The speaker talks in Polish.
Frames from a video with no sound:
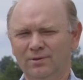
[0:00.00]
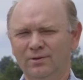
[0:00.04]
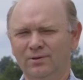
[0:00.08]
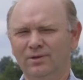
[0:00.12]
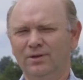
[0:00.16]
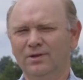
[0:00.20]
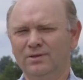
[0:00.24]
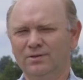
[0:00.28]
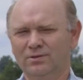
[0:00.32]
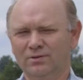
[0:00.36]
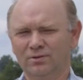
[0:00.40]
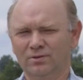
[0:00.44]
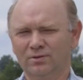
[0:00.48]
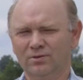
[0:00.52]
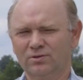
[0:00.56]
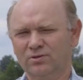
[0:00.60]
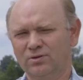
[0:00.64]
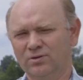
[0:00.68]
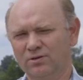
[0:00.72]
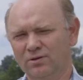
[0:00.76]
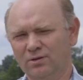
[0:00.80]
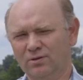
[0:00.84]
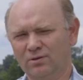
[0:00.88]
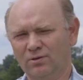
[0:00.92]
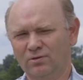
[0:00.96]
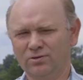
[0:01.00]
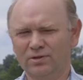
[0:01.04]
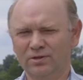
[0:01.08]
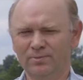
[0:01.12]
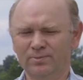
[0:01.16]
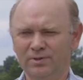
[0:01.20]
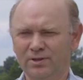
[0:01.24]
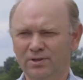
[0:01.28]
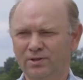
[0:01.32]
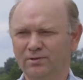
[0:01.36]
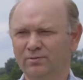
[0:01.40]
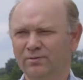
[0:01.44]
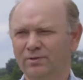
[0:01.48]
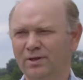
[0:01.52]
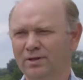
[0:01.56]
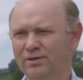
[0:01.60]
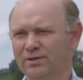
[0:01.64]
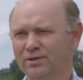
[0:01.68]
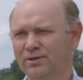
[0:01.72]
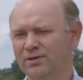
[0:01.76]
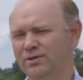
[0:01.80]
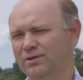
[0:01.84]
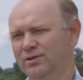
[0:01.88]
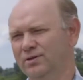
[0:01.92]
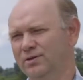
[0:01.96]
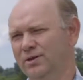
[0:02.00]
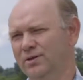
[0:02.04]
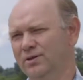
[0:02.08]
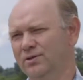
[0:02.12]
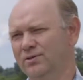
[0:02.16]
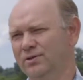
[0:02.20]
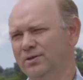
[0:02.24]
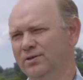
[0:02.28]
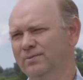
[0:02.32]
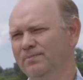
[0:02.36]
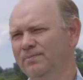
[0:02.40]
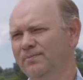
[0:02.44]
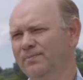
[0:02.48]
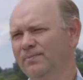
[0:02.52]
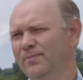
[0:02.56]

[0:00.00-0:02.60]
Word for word: y, jest 3,80 na dzień dzisiejszy.